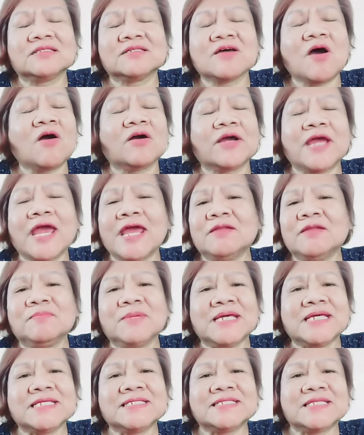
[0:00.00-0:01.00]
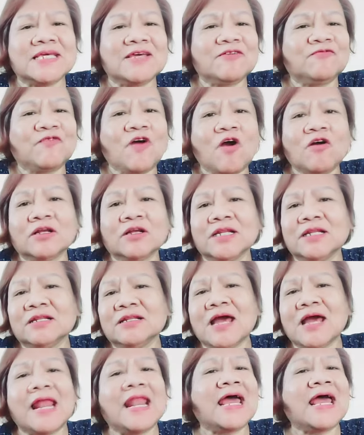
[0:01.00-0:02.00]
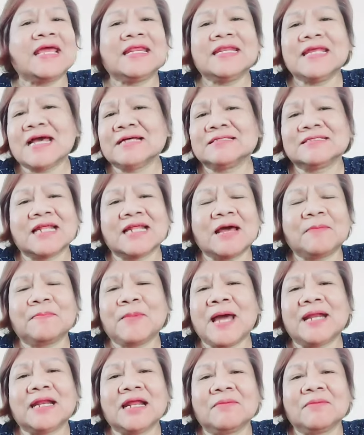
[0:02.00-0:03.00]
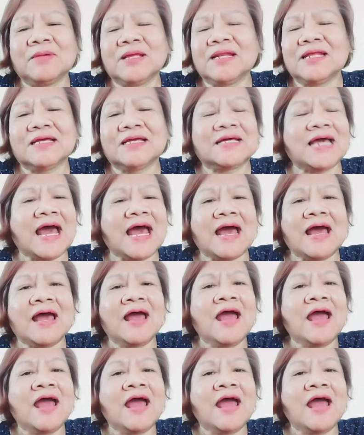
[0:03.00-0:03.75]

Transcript: ช่อง NBC Fox อะไรเนี่ยสารพัดอเมริกา